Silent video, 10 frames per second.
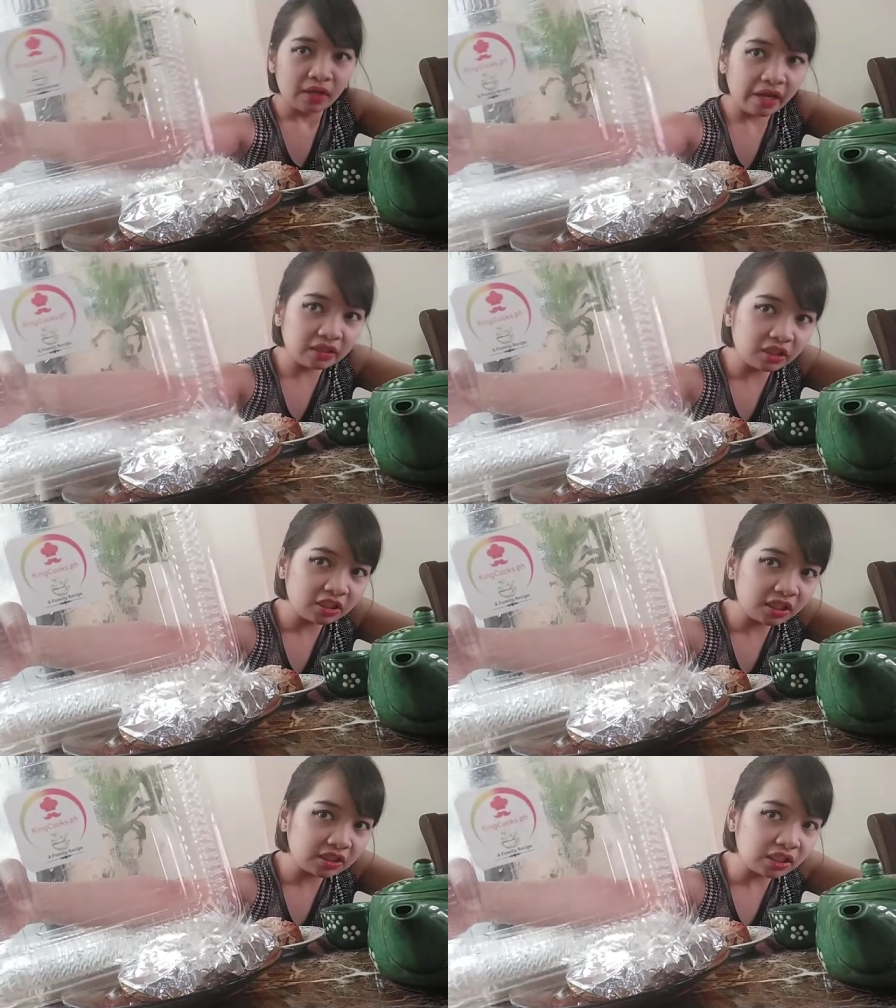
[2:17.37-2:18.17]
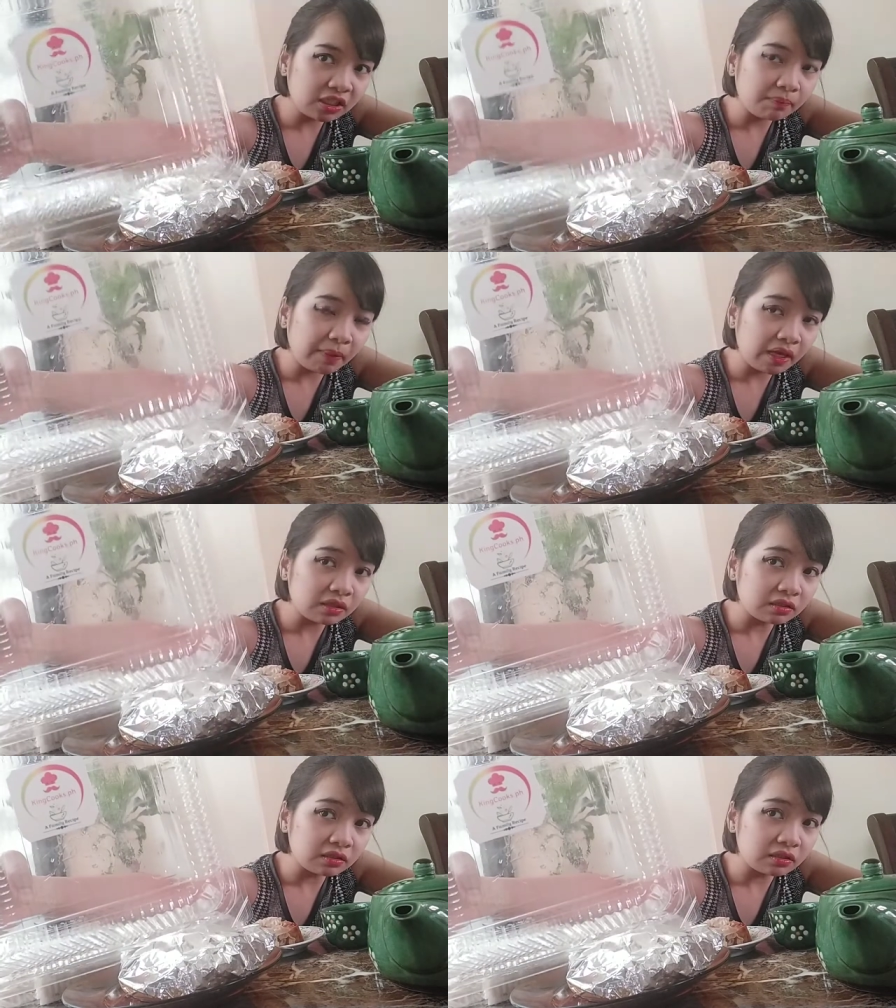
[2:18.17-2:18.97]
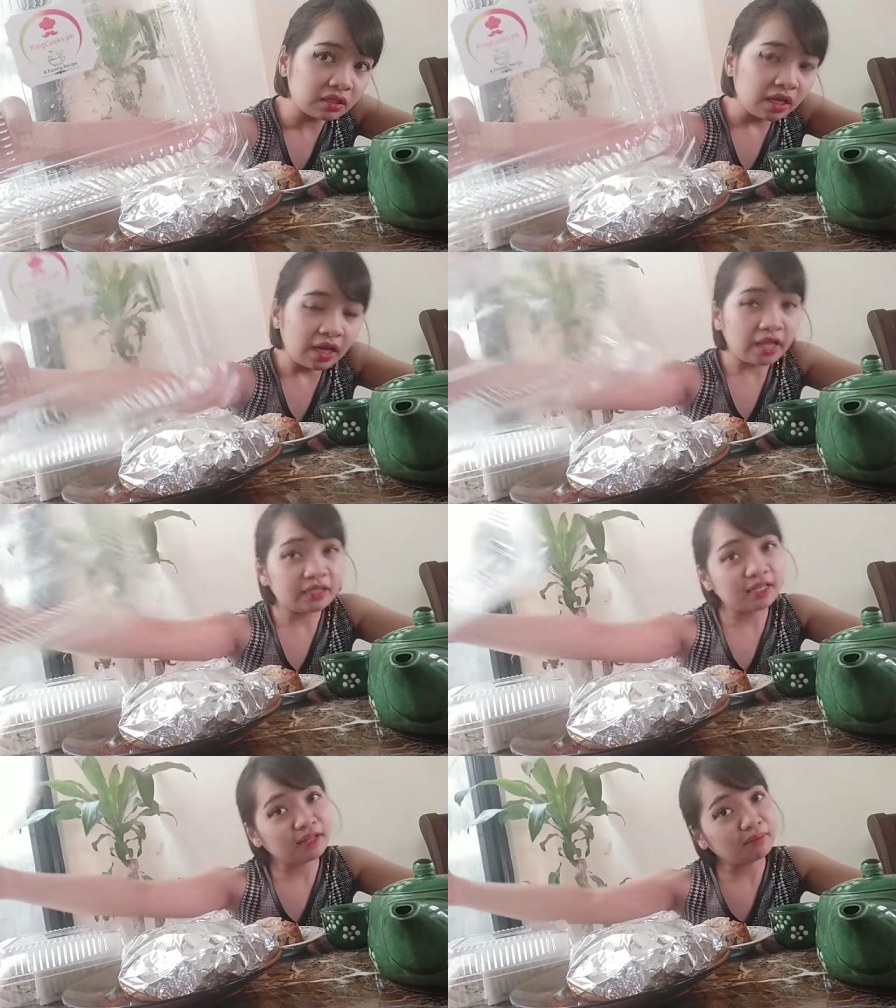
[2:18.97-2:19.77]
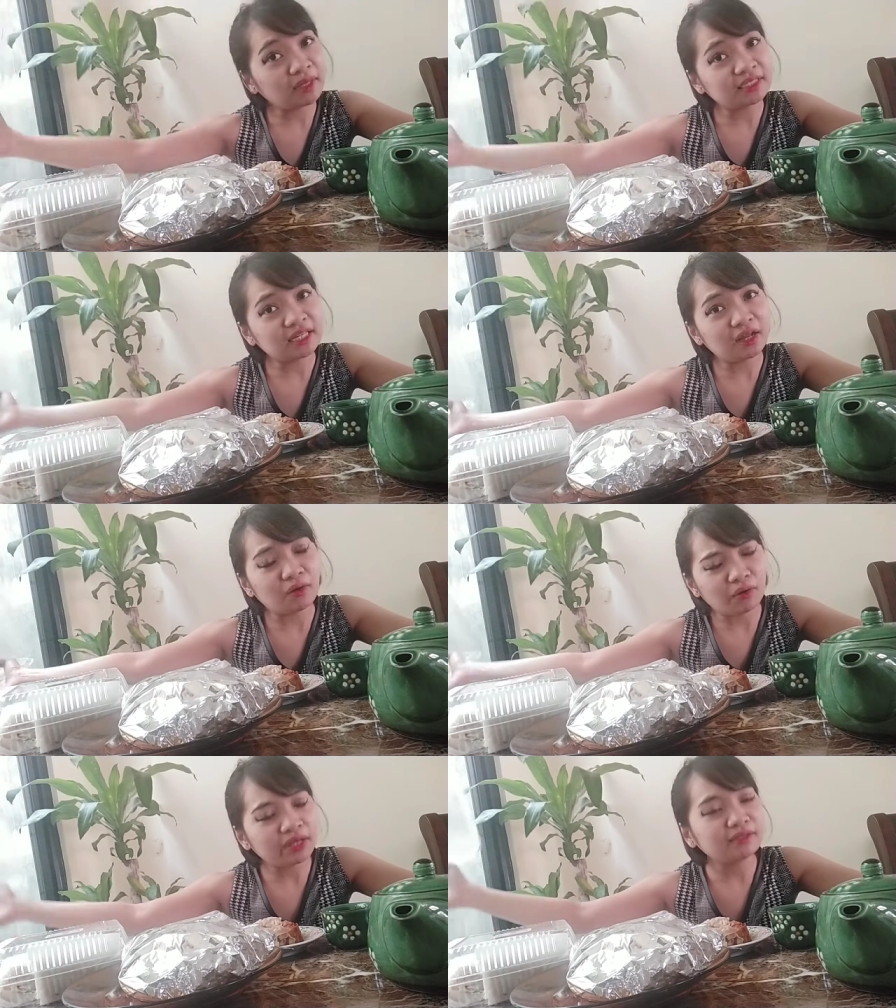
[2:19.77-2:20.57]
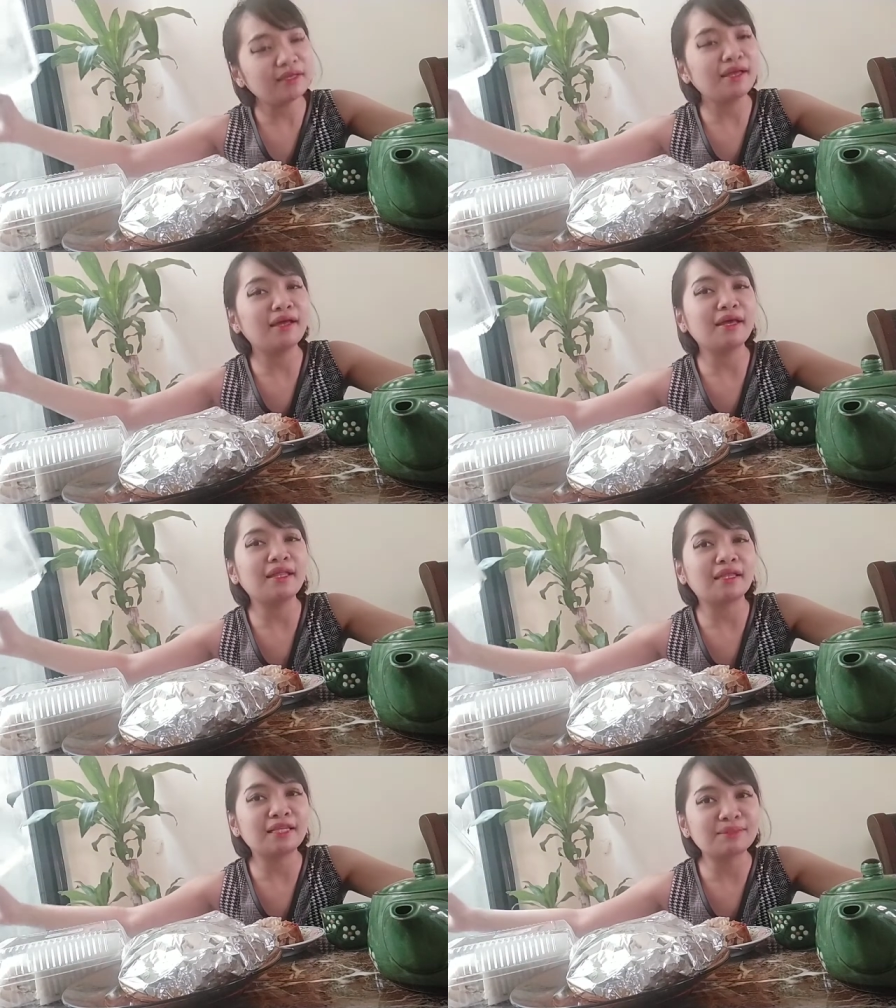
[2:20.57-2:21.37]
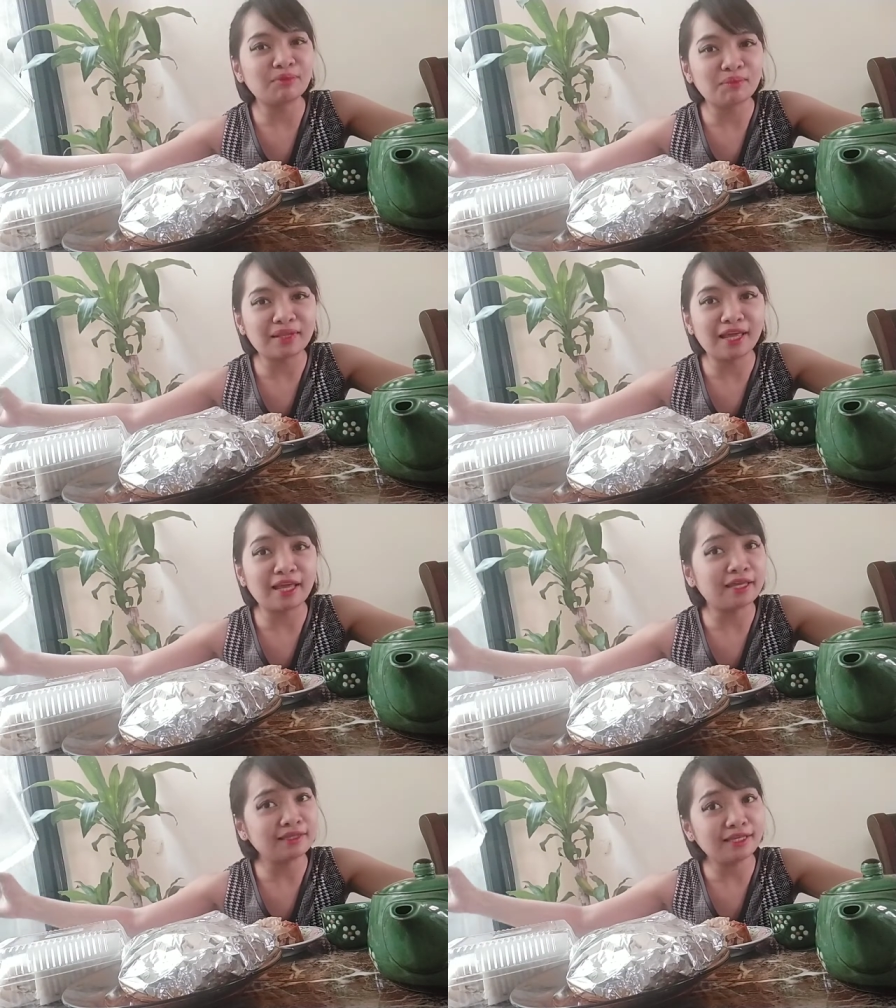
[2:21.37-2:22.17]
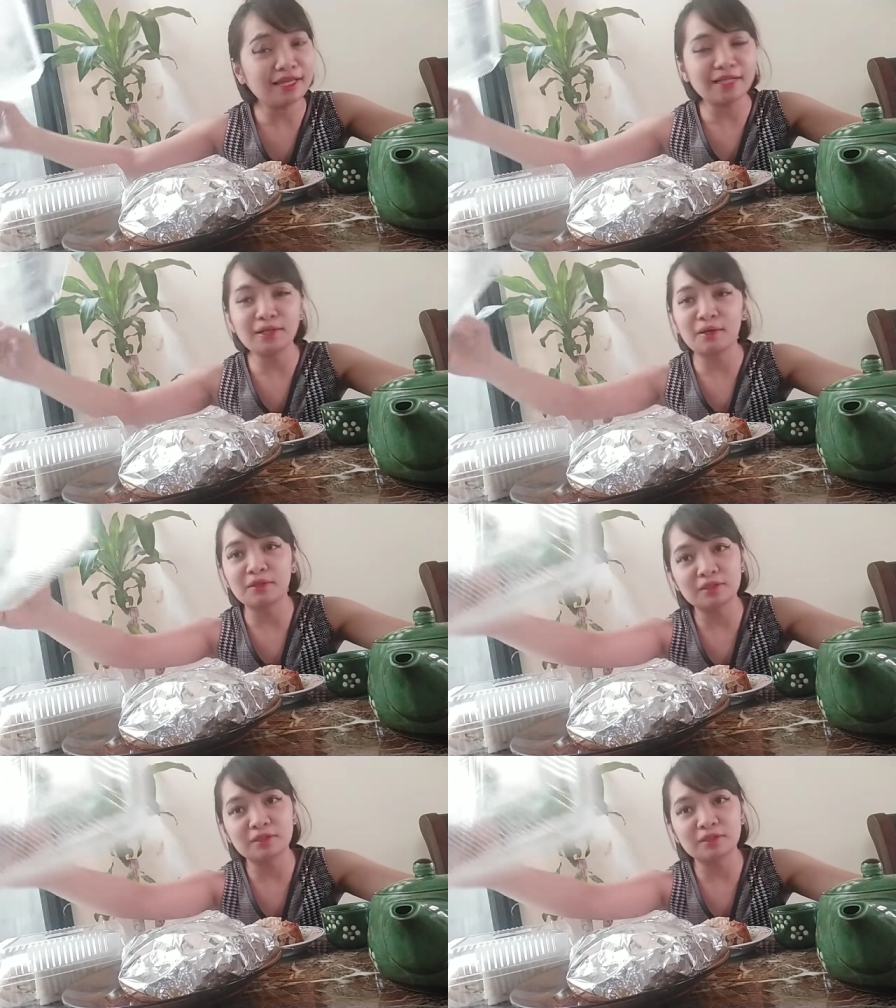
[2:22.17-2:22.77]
Hindi siya tinipid. Hindi lang basta na, okay na yan, at least bumili. Hindi ganon.